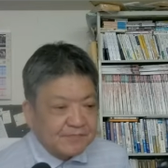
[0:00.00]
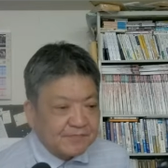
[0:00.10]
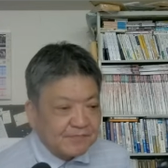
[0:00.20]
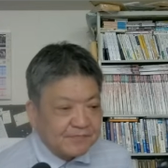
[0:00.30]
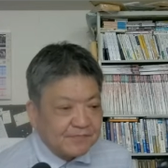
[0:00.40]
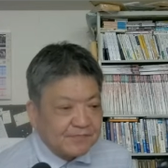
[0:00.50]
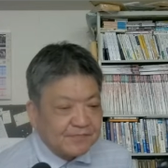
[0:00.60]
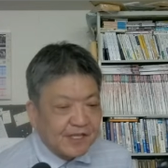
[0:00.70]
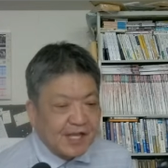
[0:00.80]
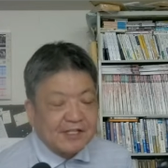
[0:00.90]

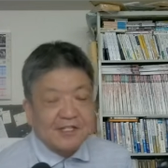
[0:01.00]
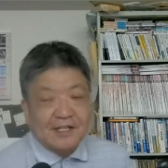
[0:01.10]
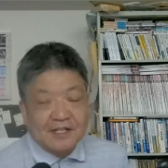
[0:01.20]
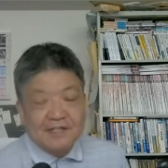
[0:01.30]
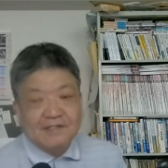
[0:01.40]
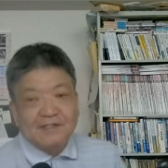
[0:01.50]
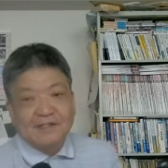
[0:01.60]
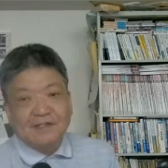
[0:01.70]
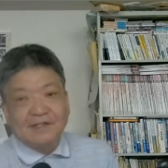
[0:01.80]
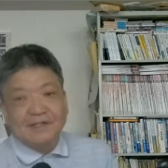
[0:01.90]
円にしてね、
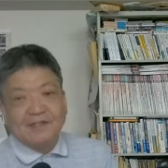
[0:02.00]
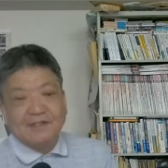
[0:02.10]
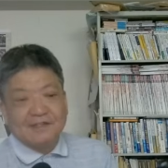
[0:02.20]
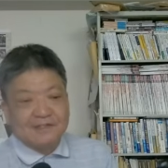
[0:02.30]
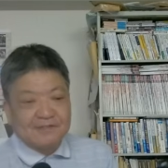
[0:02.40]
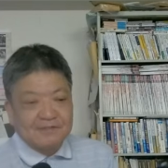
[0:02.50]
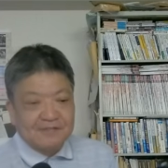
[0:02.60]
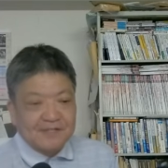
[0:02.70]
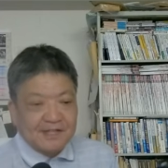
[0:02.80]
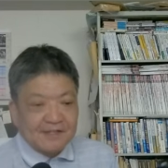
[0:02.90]

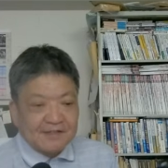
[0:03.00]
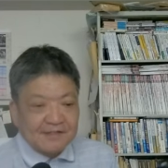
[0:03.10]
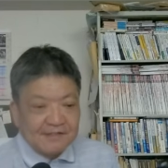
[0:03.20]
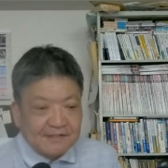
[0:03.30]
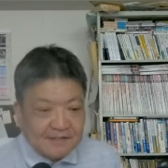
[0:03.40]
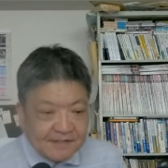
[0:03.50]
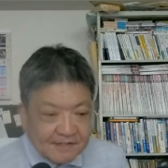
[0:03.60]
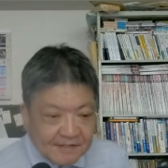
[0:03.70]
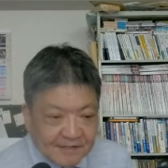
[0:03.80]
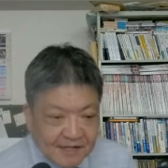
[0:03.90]
えー、
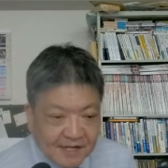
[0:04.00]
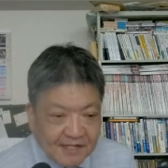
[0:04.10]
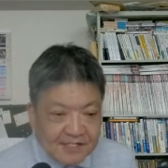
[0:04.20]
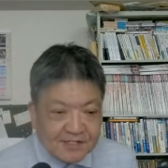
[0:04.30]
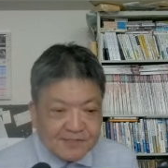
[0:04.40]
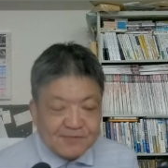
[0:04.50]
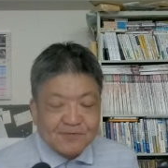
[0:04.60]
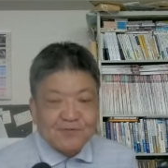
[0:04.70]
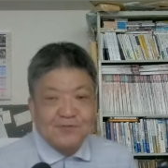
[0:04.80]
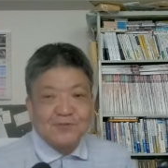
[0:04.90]

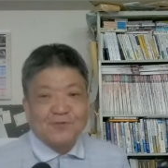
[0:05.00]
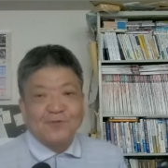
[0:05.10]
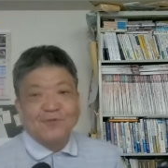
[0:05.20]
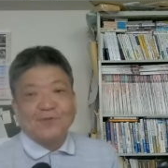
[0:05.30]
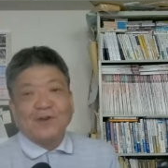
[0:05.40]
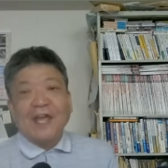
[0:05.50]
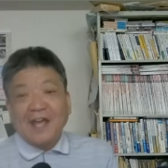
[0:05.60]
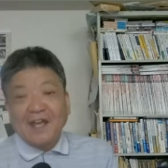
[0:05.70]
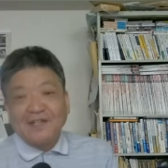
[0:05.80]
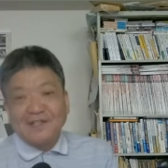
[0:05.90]
9086兆
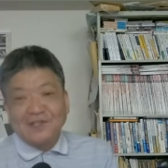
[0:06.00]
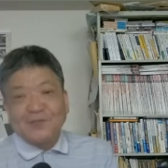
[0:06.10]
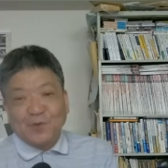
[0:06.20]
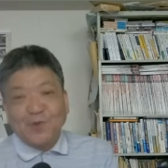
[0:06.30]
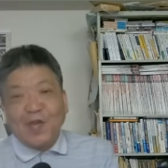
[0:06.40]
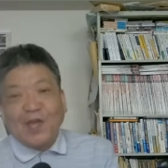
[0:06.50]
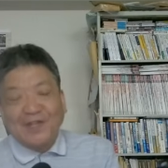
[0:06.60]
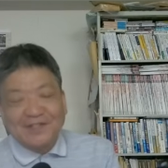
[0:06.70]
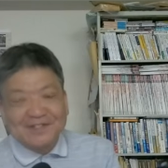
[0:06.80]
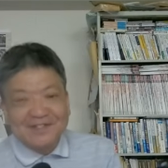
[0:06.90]
円ですよ、円。
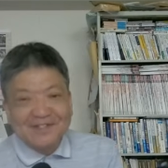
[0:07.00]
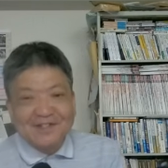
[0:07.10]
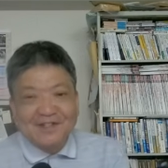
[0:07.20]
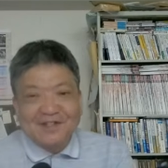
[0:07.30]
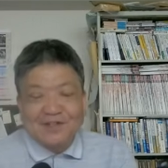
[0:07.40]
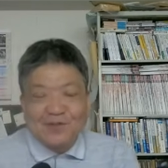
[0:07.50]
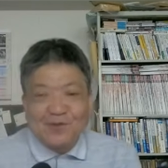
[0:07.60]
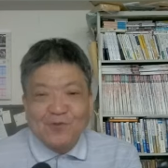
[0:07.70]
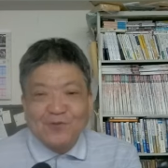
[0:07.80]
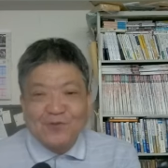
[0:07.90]

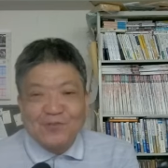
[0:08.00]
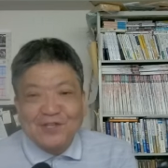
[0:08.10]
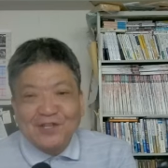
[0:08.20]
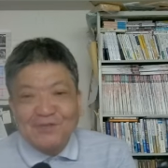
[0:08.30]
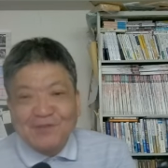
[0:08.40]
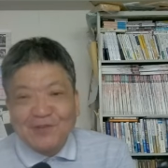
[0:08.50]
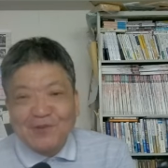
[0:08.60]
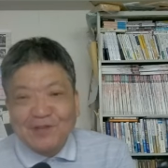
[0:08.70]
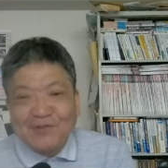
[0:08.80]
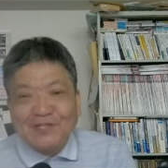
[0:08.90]
日本の
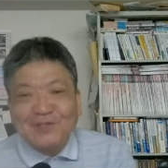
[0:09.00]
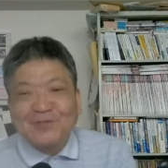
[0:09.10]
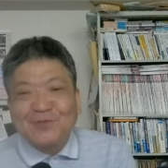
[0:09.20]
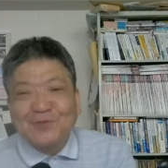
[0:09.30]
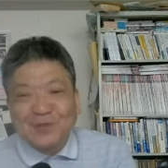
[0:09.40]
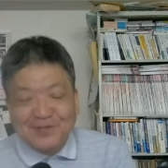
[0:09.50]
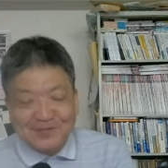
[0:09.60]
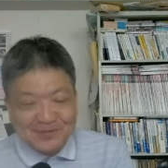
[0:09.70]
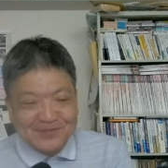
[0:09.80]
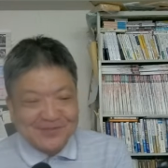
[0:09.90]
GDP580 兆円で
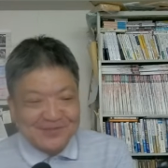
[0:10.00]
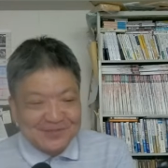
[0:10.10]
すよ。